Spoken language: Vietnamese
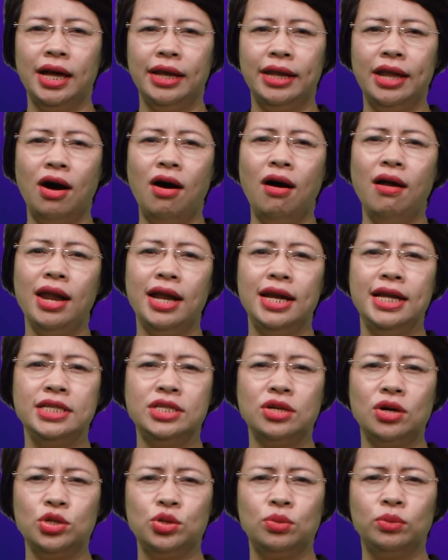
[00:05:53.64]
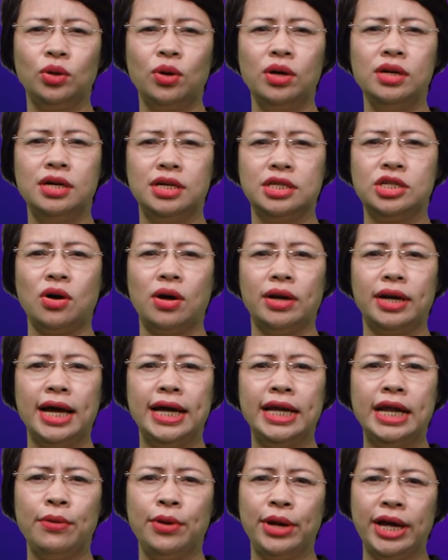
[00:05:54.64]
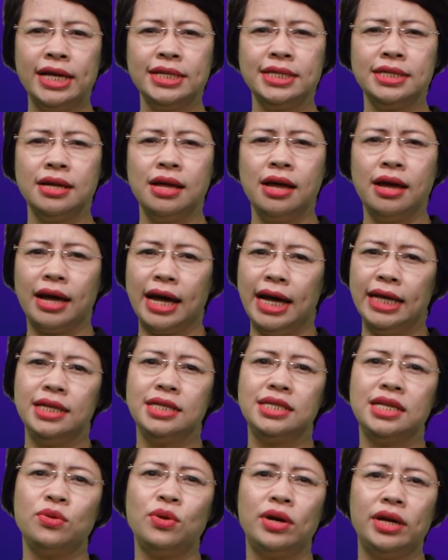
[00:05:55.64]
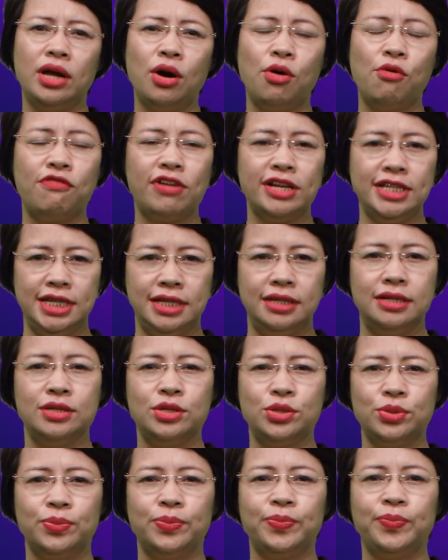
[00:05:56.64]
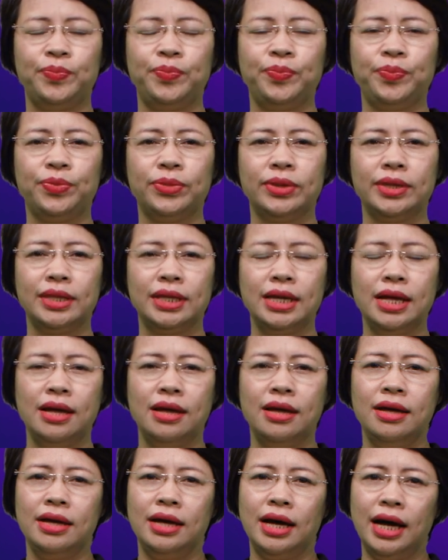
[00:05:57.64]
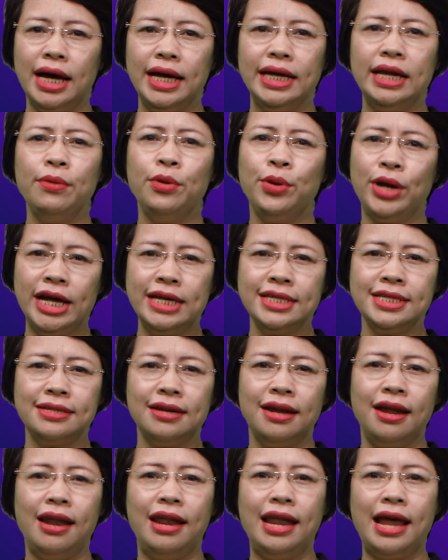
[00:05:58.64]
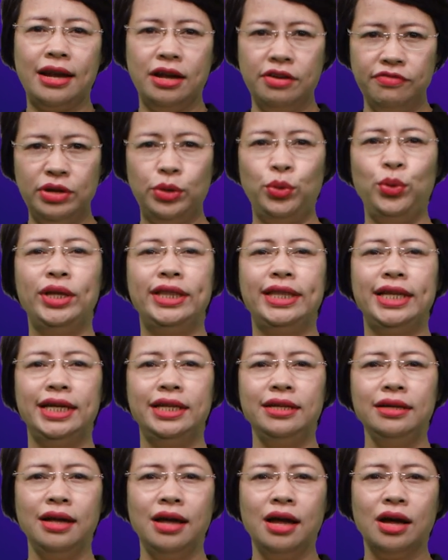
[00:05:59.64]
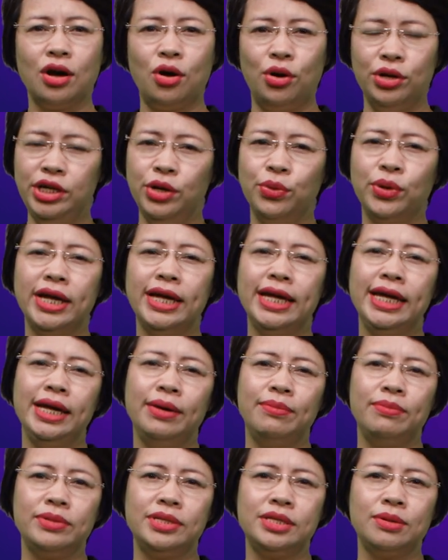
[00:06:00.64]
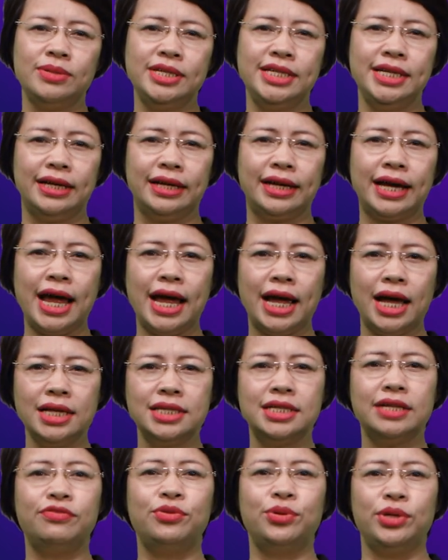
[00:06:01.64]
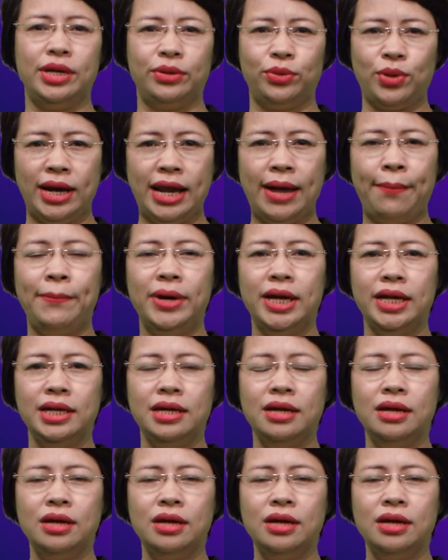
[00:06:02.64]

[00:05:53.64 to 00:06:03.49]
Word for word: Đó là lý do chúng tôi lựa chọn AWS ngay từ giai đoạn đầu phát triển ứng dụng. AWS là đơn vị uy tín, có nhiều kinh nghiệm trong triển khai các dịch vụ điện toán đám mây,